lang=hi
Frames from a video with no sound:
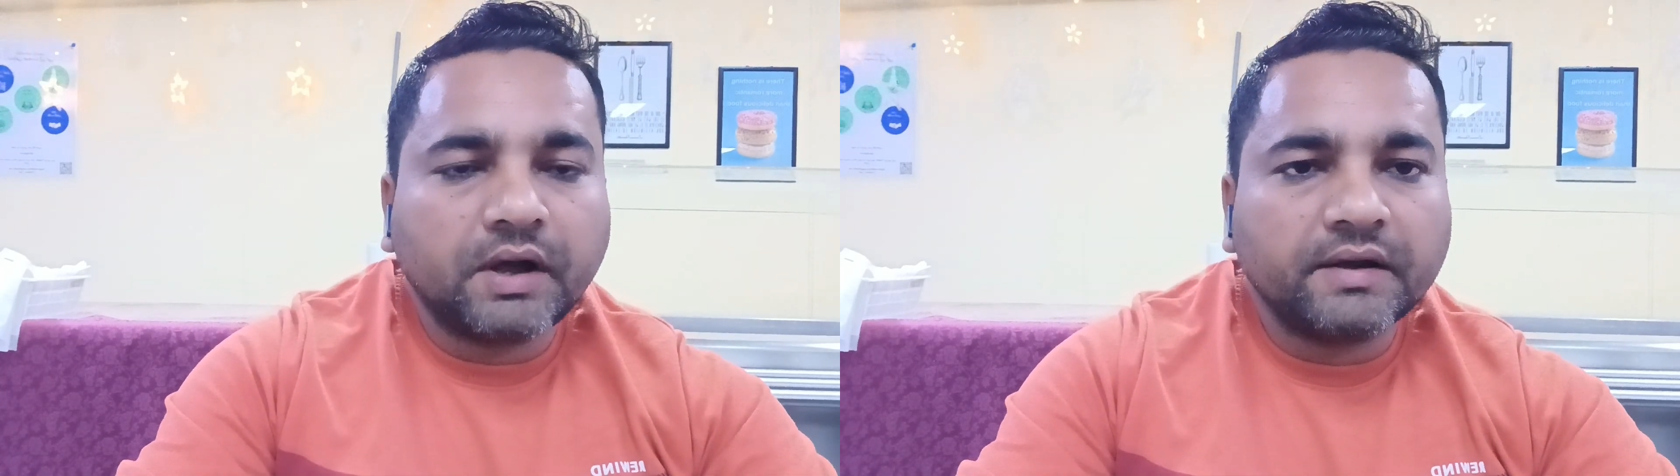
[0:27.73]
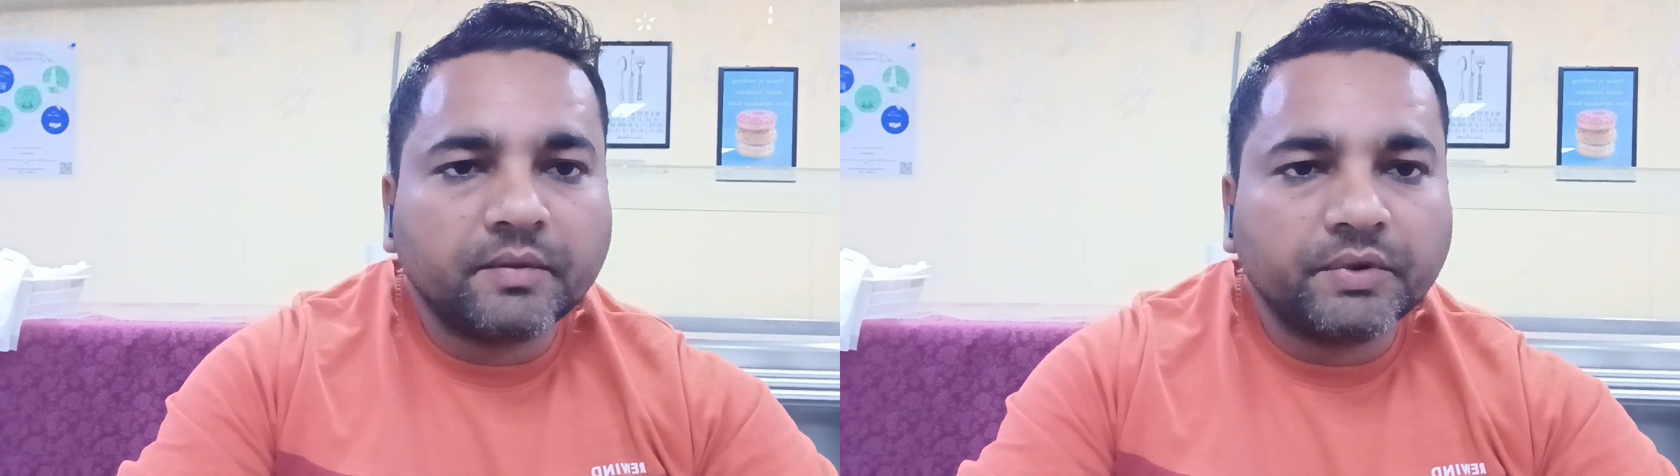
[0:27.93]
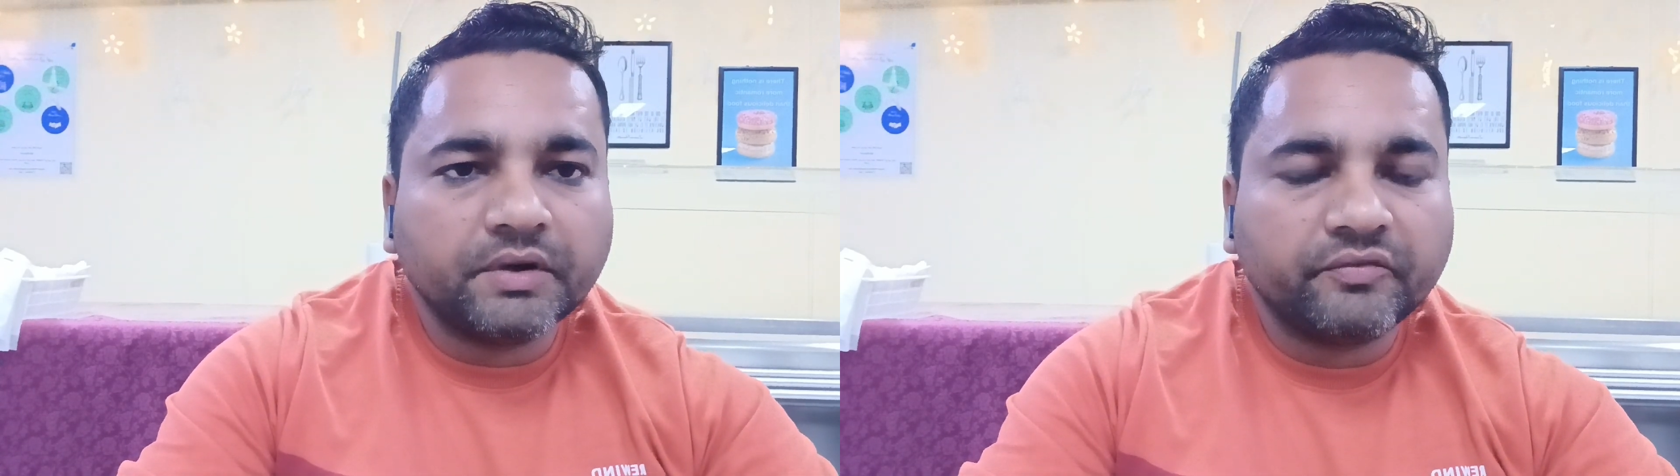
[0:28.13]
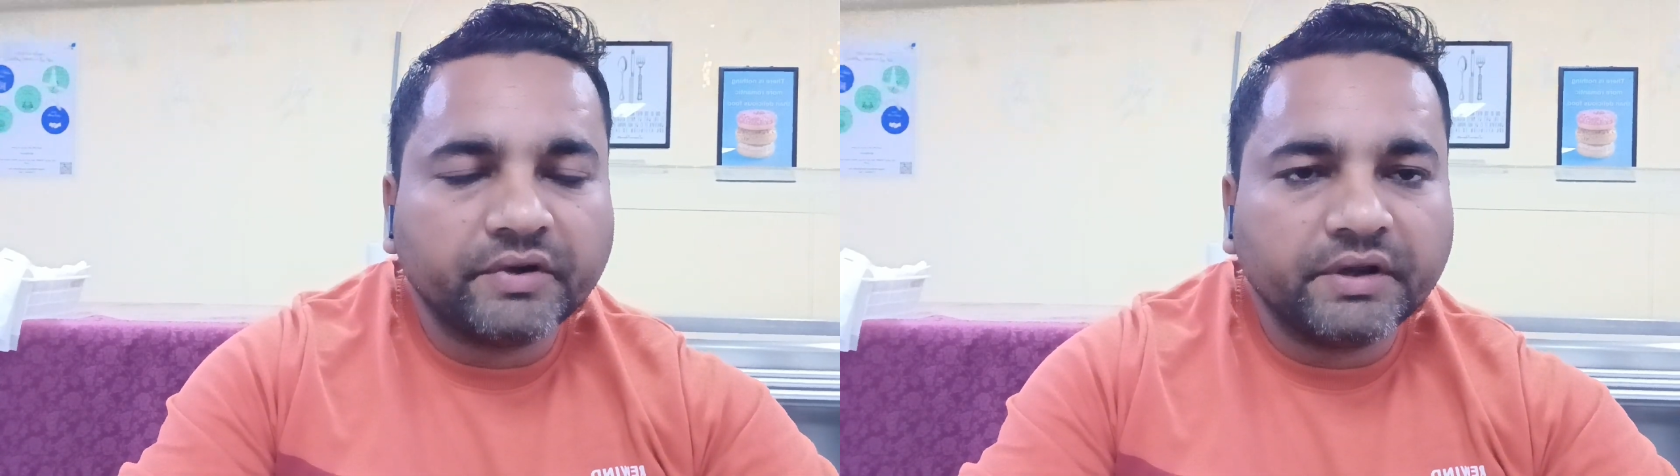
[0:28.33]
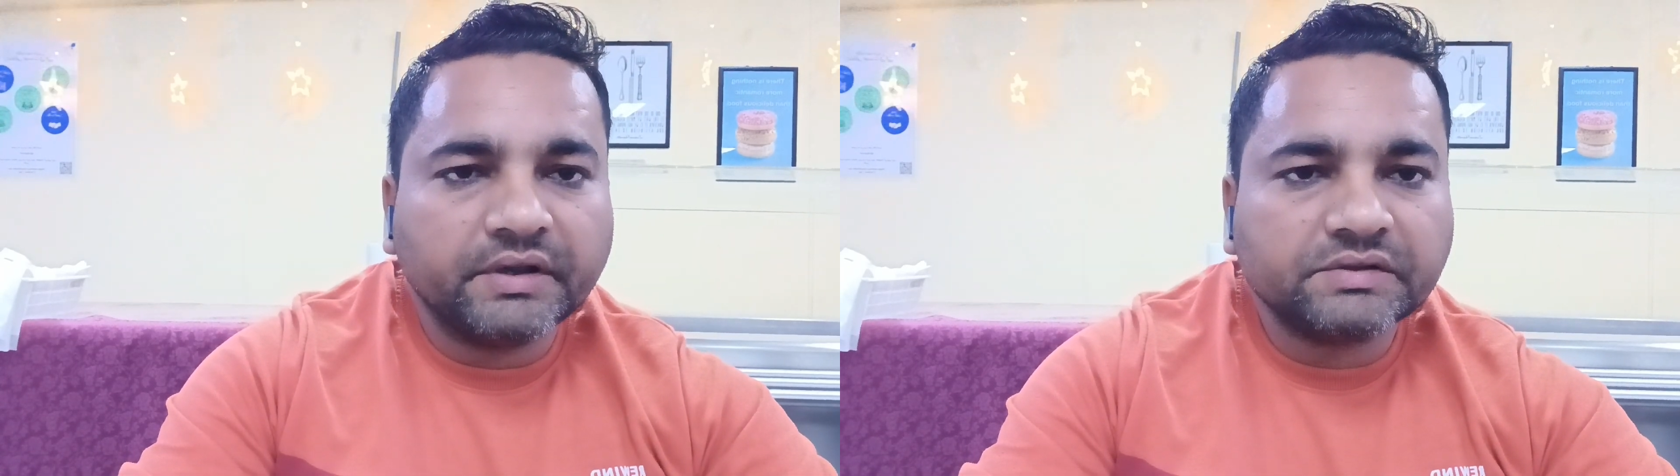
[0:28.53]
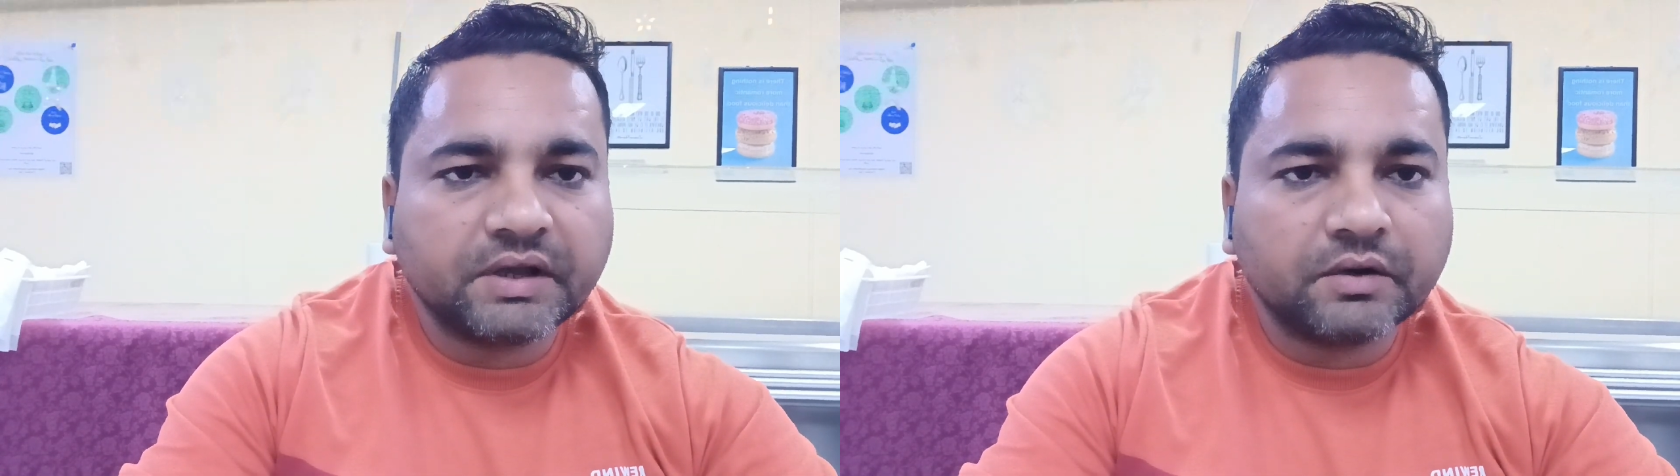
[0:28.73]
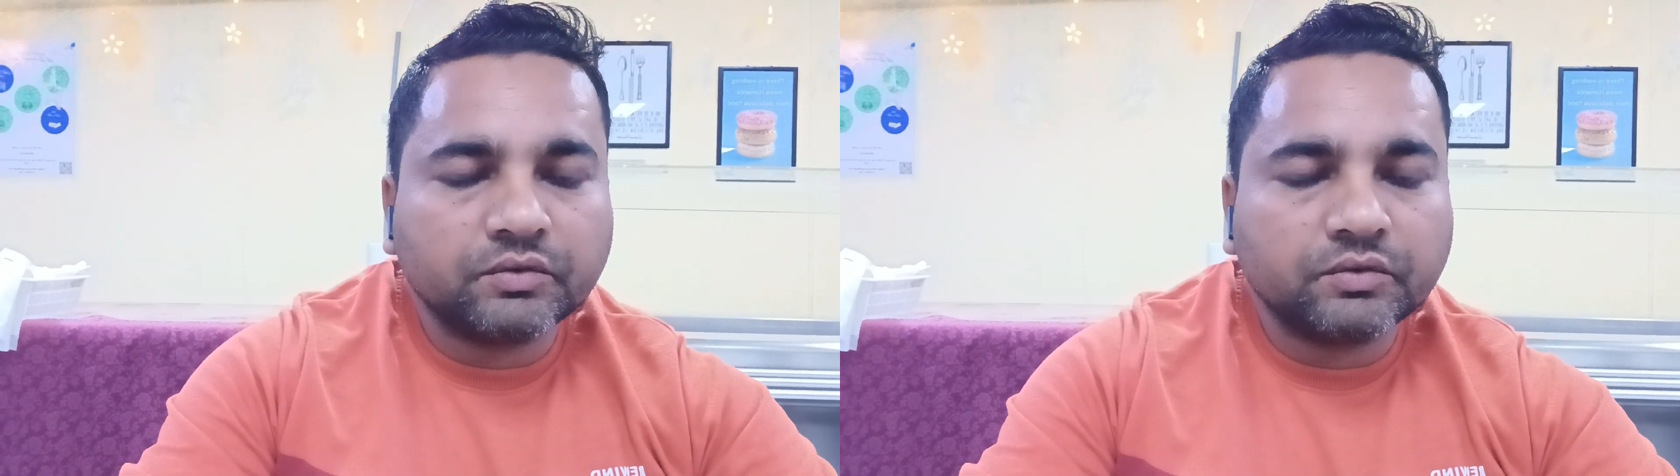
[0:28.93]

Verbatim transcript: खाना पीना फ्री है सारा